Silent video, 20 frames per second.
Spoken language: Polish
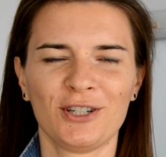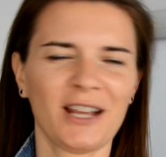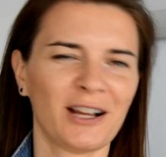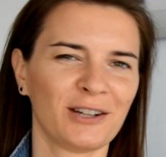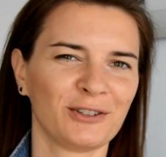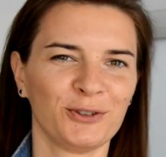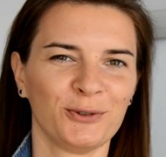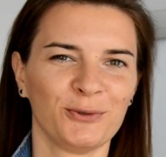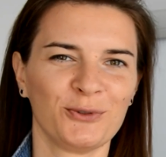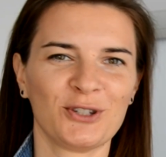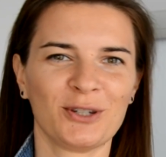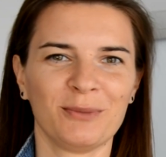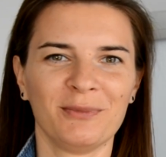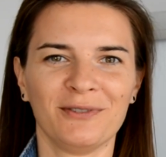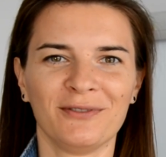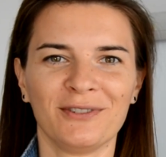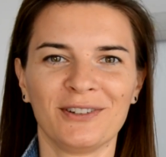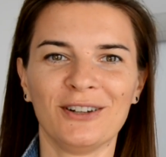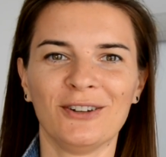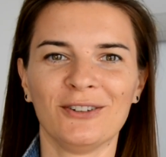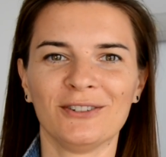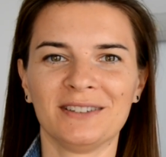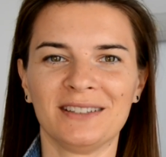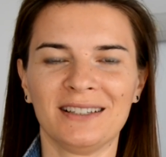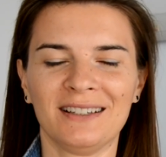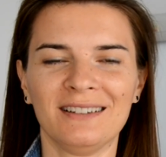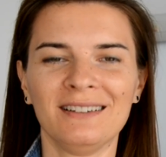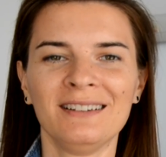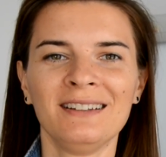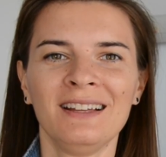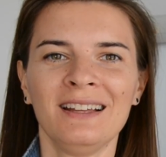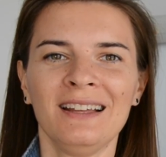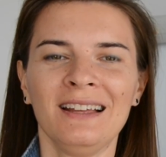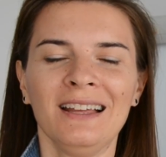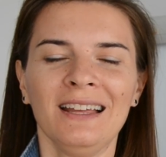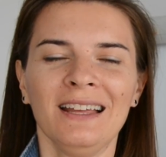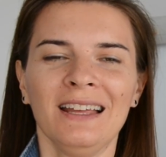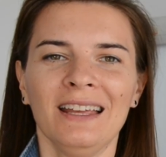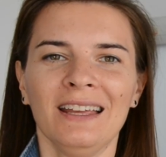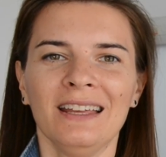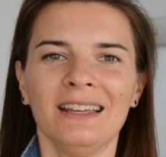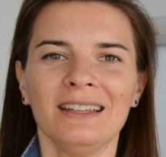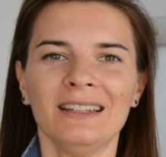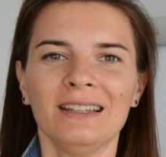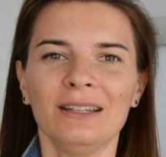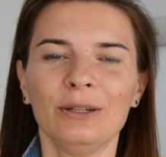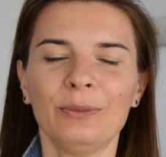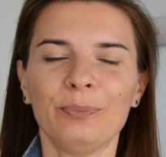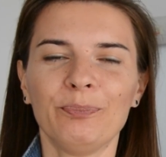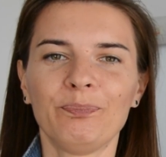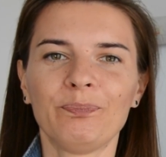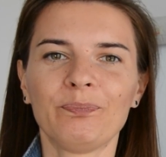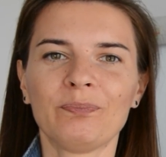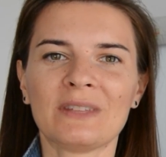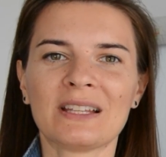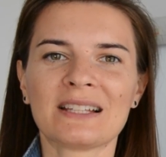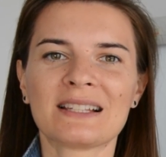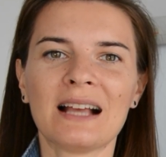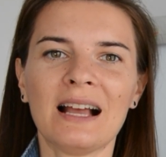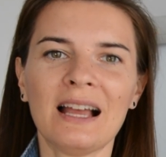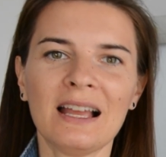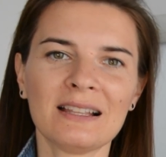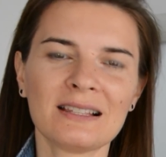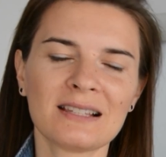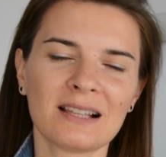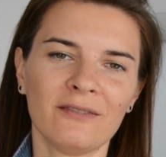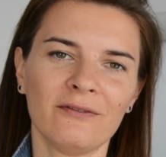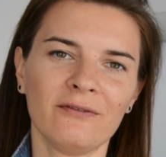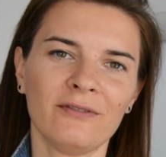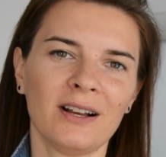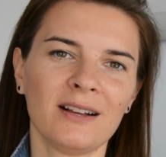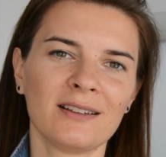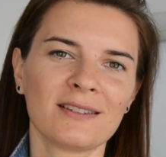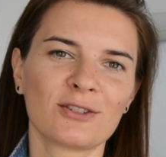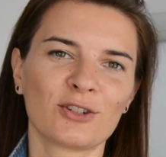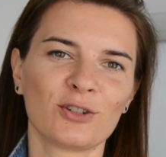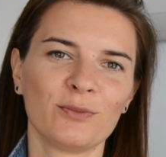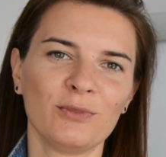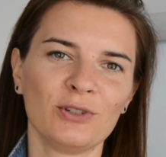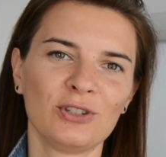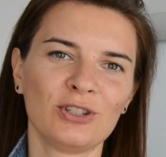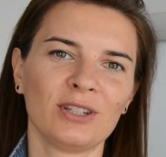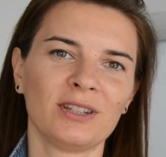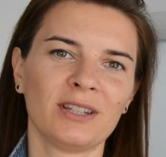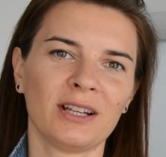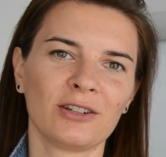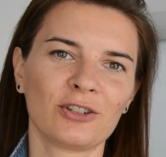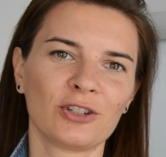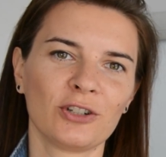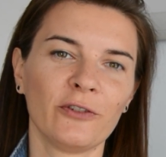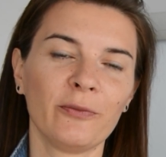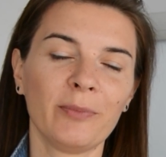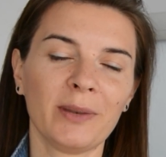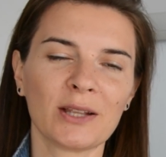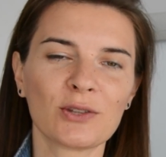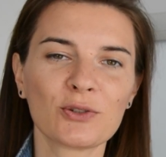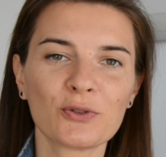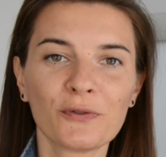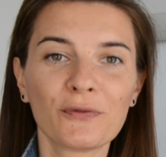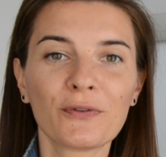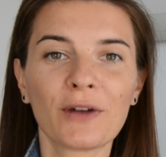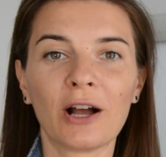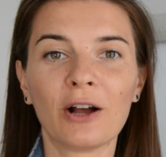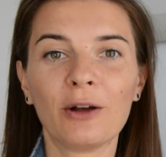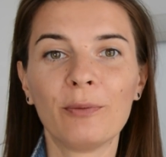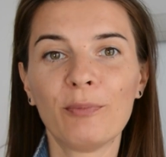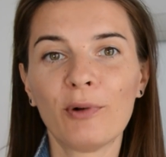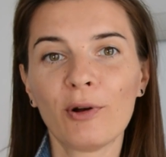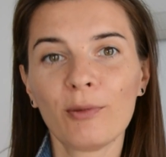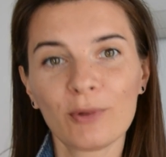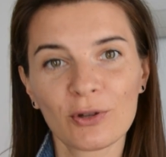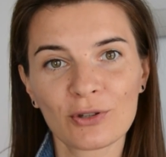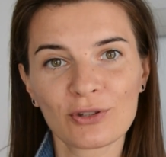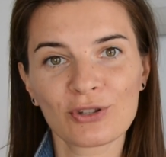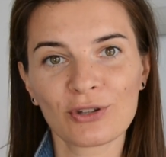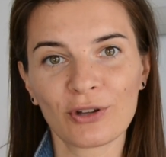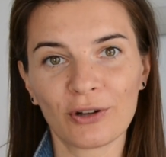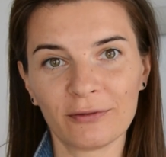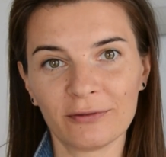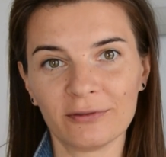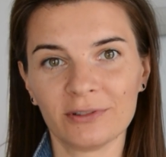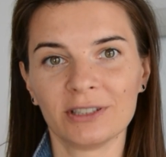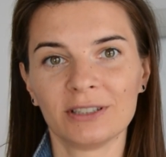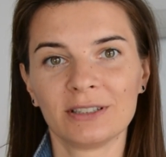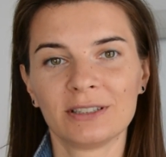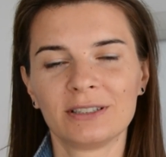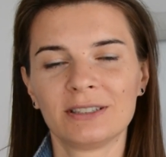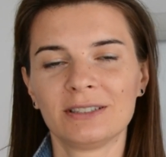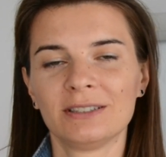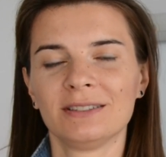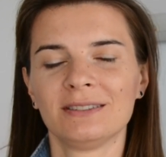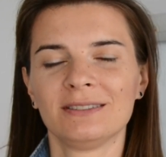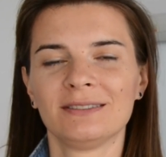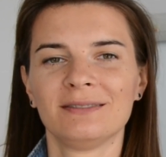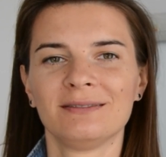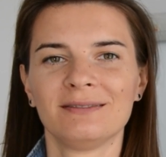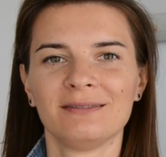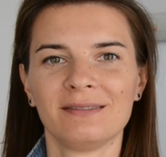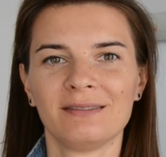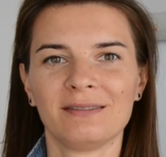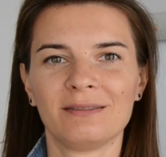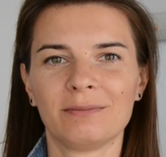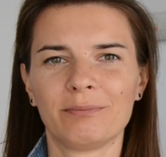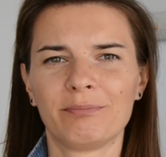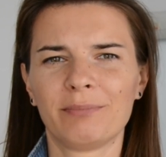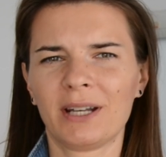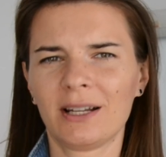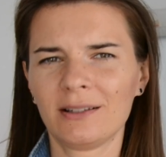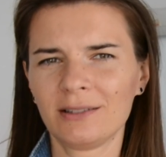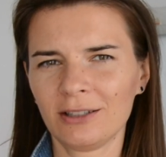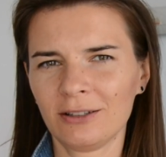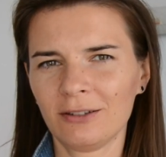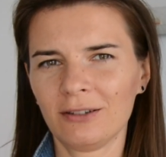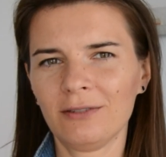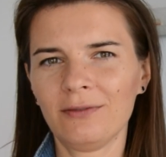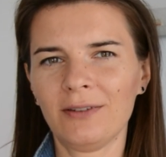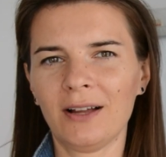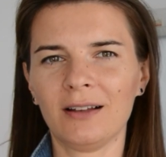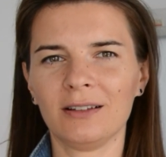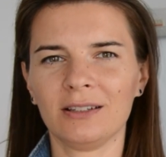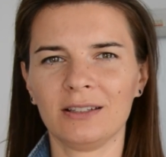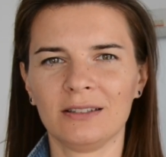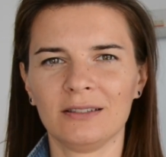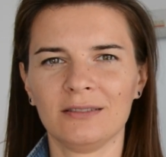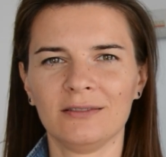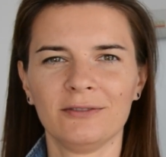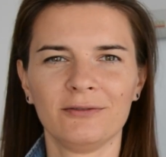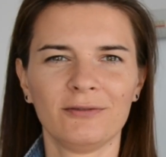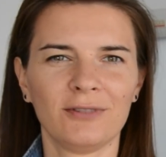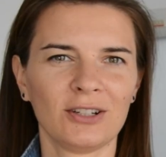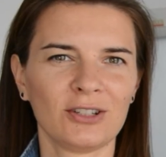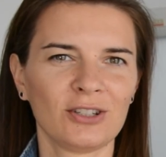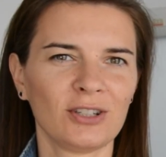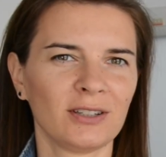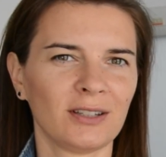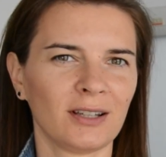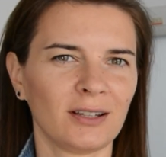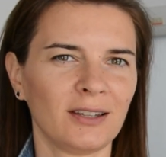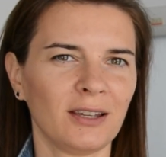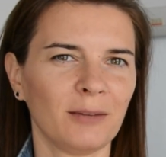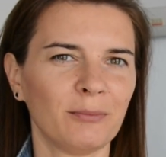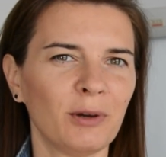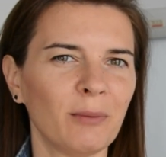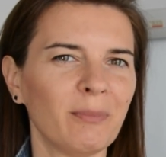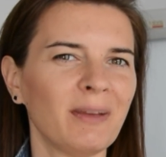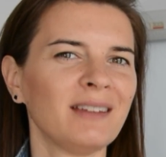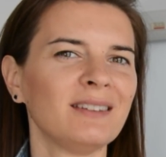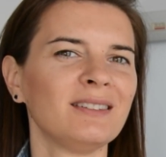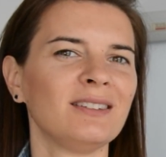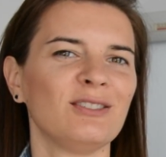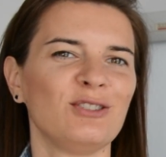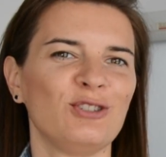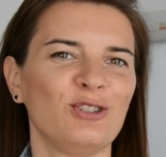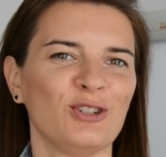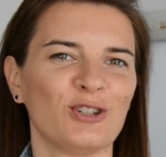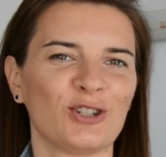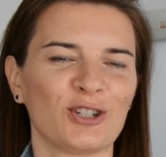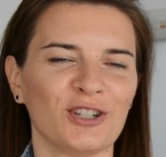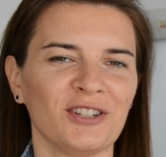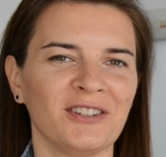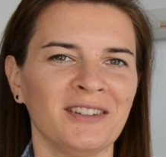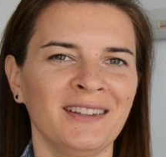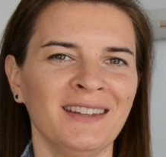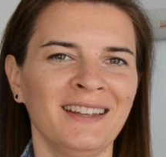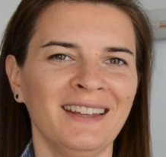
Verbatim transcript: jak to u Ciebie wygląda. Zachęcam Was, żebyście także w placówkach pomocowych praktykowali właśnie takie momenty ciszy.